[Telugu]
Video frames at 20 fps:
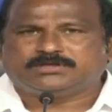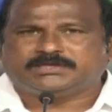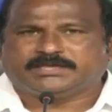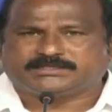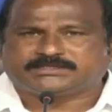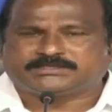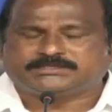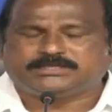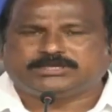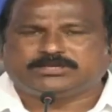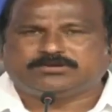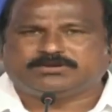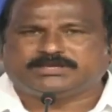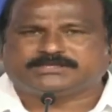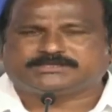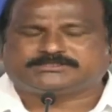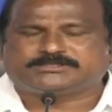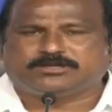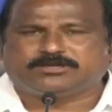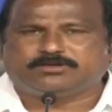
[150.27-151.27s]
ఎస్సీలు
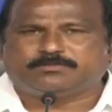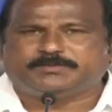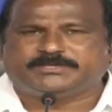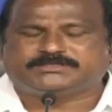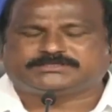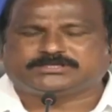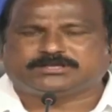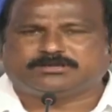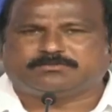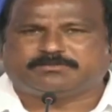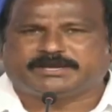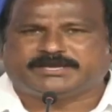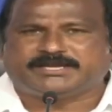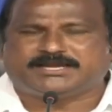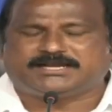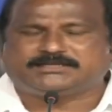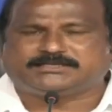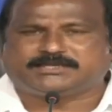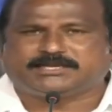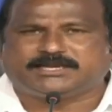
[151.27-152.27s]
ఎస్టీలు బీసీలు
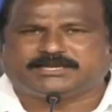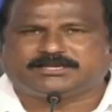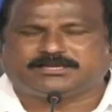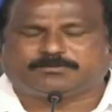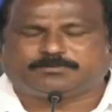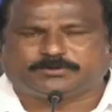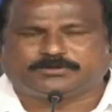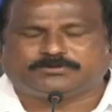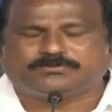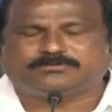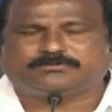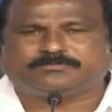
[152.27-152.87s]
మైనార్టీలు అయినప్పుడు